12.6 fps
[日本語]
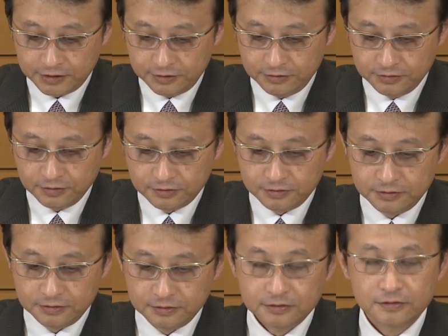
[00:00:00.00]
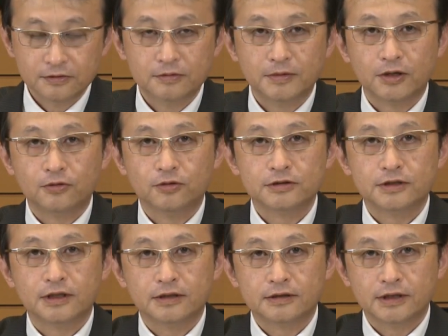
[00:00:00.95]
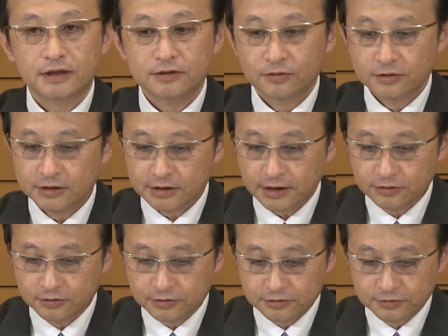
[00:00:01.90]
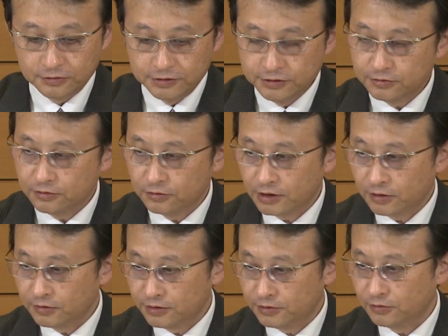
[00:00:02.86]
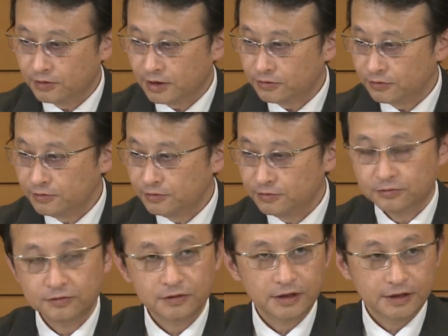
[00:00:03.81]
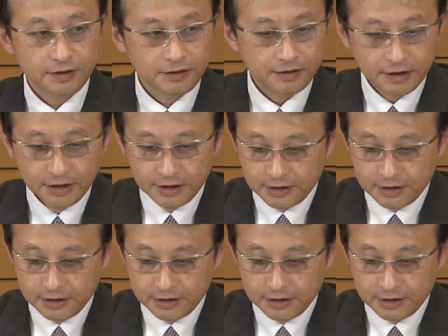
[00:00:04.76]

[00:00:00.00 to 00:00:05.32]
中国のこうした態度に対応するのに有効なのでしょうかという